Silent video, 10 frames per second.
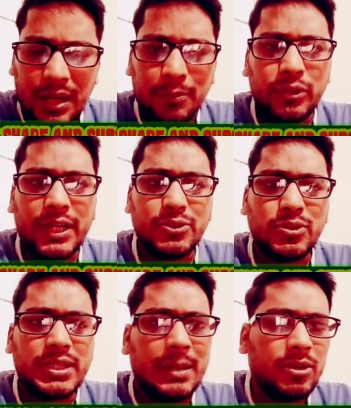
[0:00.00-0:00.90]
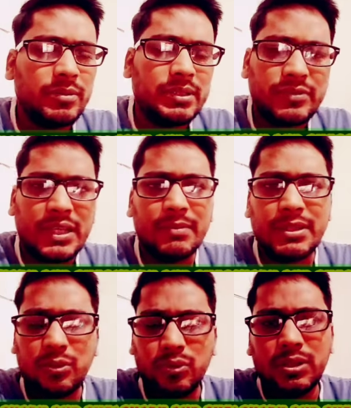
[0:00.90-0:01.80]
आप लोग क्या सोचते हैं आप लोग इस विषय में
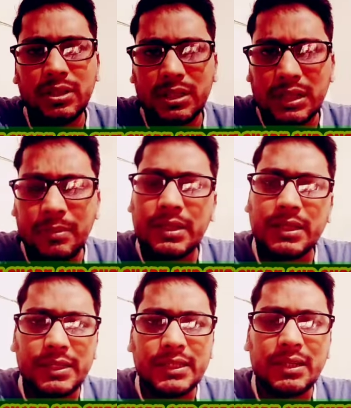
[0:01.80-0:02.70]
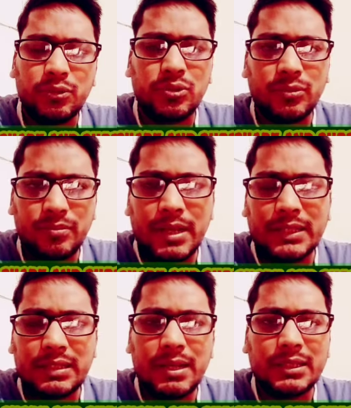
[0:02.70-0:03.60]
ज़रूर कमेंट करिएगा वो तो
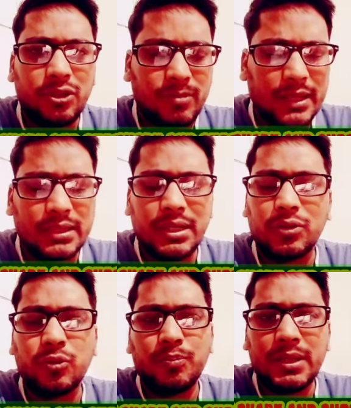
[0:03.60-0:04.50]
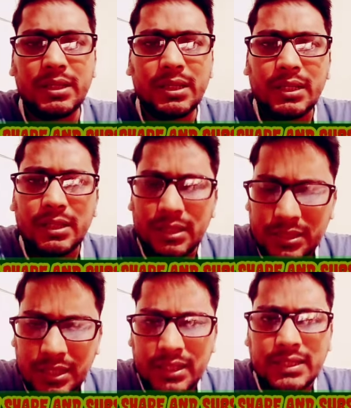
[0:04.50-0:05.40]
बात की बात है और बाकी हर ग्रुप में
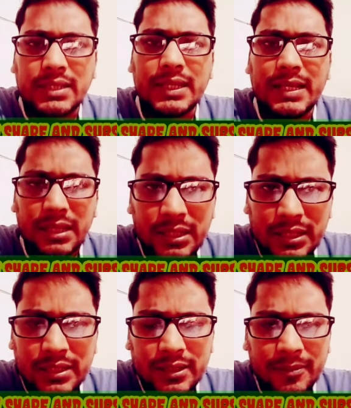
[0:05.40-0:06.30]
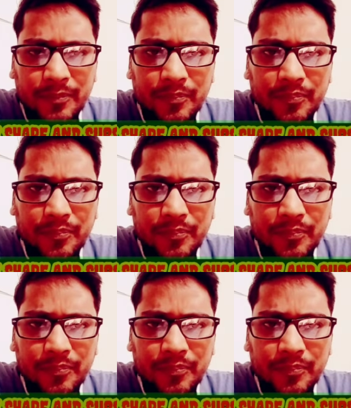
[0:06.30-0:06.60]
इस तरह की चर्चाएं चल ही रही है